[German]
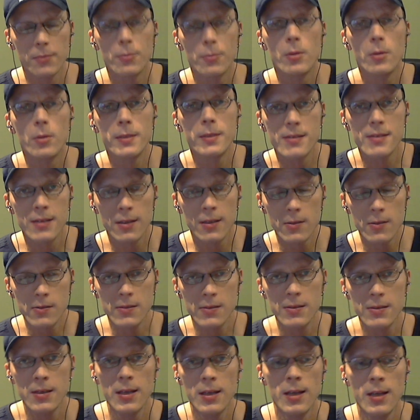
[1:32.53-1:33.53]
Probier es
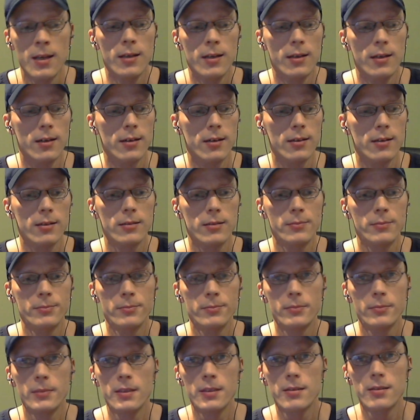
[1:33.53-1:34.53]
aus, ähm,
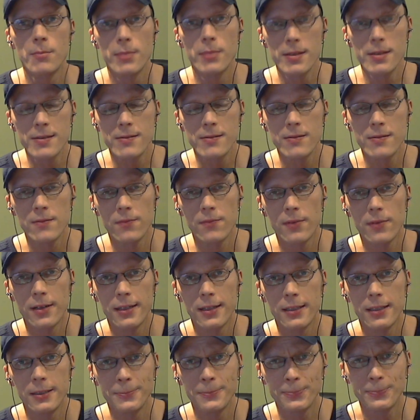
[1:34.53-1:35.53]
ist am besten,
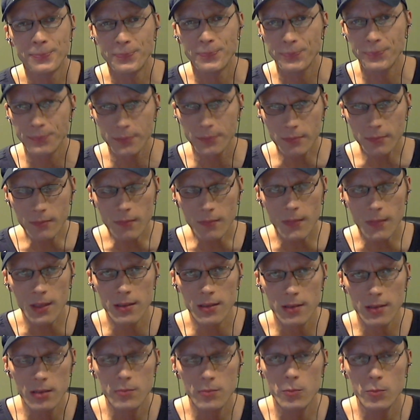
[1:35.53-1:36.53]
weil
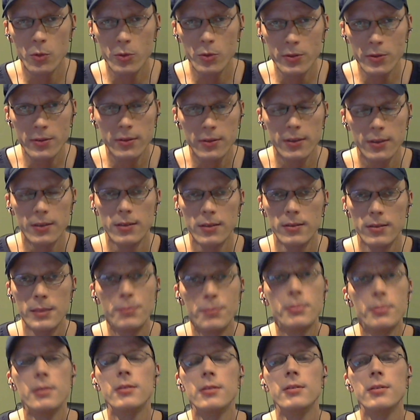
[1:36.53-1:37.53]
jeder Mund, jeder
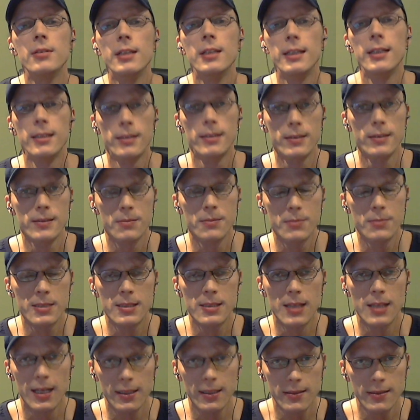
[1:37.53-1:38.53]
Lippe ist ein
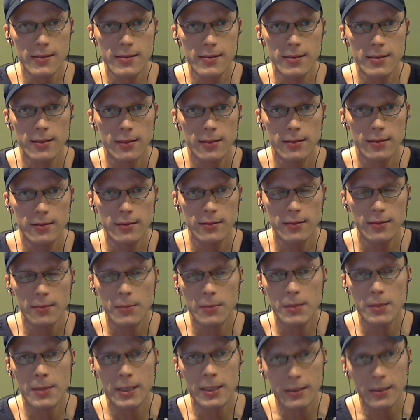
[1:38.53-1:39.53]
bisschen anders da
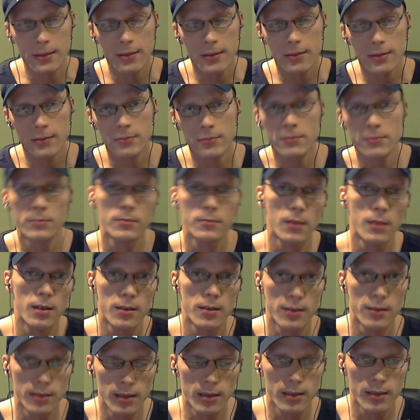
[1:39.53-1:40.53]
beim anderen,
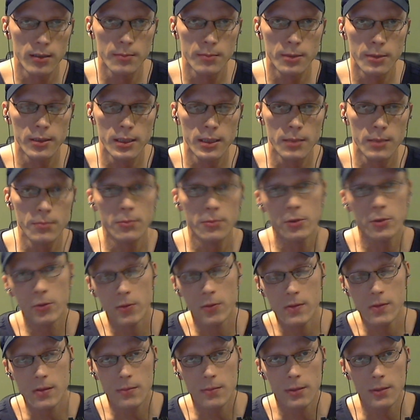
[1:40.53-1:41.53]
kleiner bei dem,
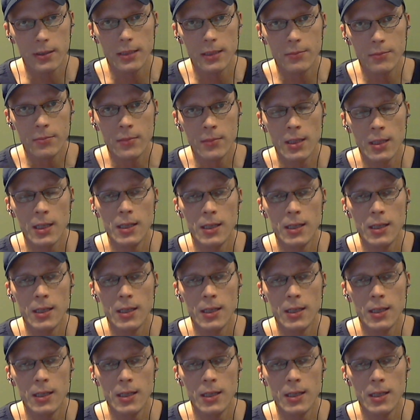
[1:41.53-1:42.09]
größer bei dem,